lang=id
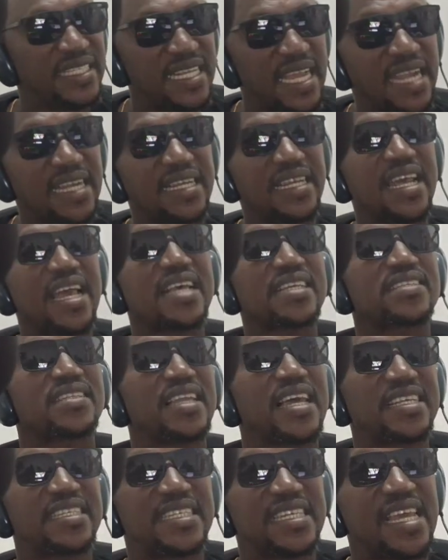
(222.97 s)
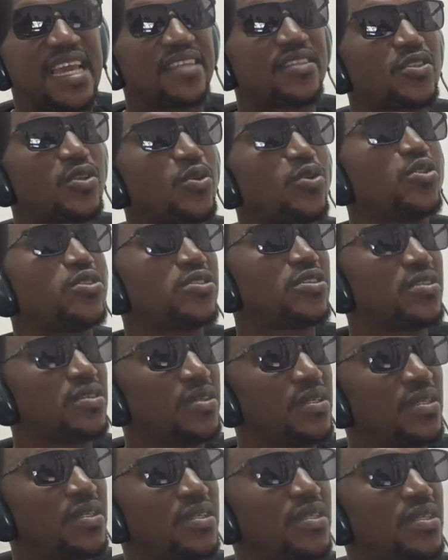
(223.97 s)
ya, kerja keras latihan
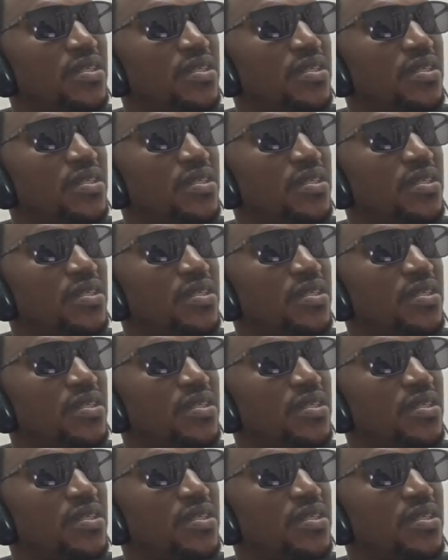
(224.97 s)
terus yang